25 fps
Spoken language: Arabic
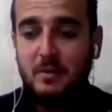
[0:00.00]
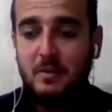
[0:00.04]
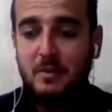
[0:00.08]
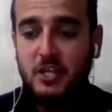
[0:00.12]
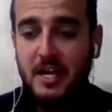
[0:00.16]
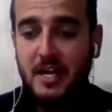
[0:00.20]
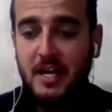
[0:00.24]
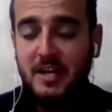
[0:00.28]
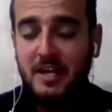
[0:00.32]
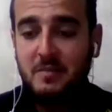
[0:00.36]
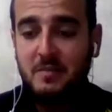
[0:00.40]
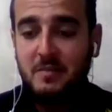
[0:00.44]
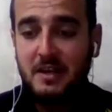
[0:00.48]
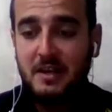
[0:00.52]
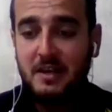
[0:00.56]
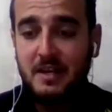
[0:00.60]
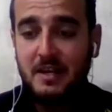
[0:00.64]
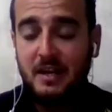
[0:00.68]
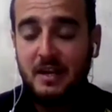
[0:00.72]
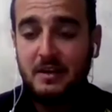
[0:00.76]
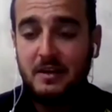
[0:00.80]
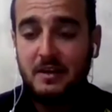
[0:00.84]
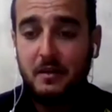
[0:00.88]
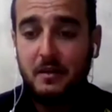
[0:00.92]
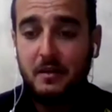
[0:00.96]
الكبير
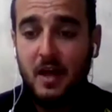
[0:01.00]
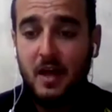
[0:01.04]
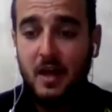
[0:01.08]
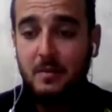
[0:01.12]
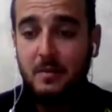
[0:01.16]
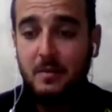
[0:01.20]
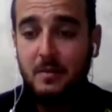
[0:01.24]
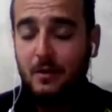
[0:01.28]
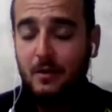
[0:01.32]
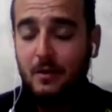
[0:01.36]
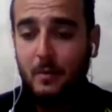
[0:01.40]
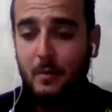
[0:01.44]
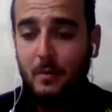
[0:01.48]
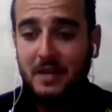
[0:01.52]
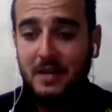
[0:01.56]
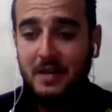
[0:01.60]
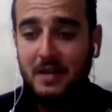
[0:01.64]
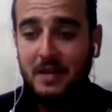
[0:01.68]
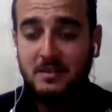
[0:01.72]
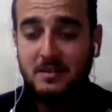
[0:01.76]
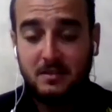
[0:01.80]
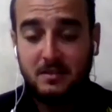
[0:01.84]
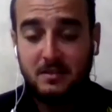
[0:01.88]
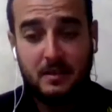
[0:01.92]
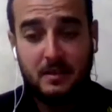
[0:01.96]
للنظام أو
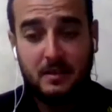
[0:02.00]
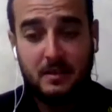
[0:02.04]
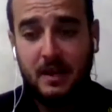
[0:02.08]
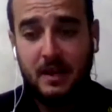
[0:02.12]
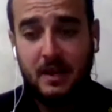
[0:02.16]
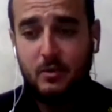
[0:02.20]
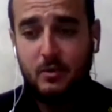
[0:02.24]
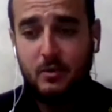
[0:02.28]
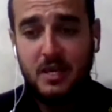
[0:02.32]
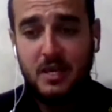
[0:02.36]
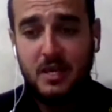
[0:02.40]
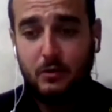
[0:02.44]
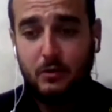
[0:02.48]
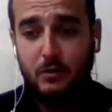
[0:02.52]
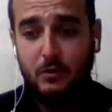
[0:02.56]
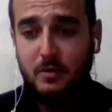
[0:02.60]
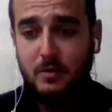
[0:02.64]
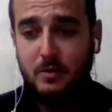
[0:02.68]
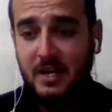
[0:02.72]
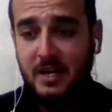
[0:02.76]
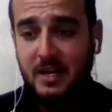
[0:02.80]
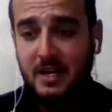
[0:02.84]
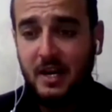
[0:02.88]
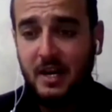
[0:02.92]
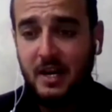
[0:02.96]
مناطق سيطرة العلويين أو
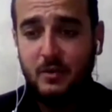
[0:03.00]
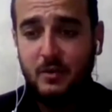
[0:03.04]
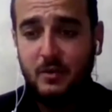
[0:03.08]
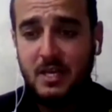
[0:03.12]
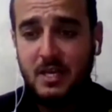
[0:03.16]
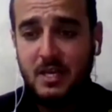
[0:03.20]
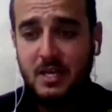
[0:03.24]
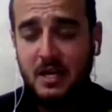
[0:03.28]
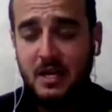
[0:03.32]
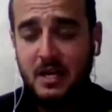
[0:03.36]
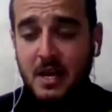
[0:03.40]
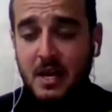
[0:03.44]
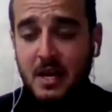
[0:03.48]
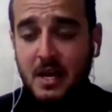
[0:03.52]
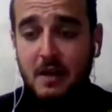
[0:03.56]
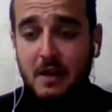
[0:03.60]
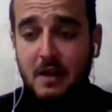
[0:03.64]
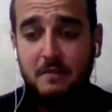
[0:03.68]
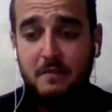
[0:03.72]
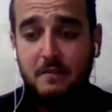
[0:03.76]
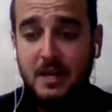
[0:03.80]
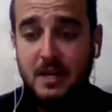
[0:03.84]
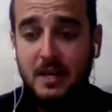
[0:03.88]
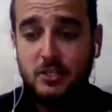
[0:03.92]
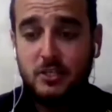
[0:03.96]
جبل العلويين
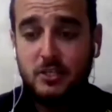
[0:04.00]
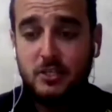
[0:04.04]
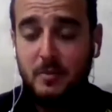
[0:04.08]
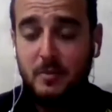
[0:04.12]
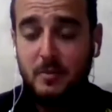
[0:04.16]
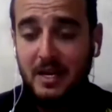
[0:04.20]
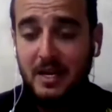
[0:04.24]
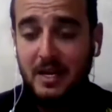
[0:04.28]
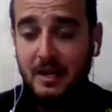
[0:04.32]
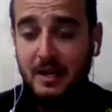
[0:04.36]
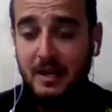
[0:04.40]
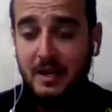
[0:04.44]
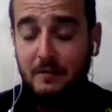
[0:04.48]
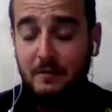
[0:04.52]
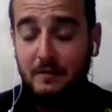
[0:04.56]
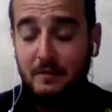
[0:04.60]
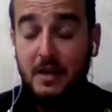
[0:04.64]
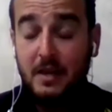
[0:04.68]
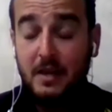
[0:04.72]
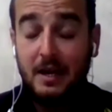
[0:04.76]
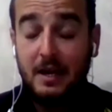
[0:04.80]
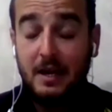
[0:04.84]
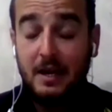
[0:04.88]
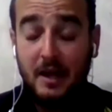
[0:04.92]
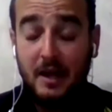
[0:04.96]
في الشمال في
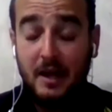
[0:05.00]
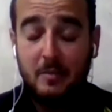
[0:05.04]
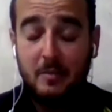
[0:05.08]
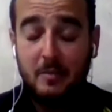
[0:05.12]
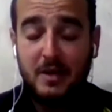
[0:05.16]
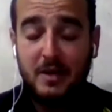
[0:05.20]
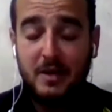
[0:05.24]
الغرب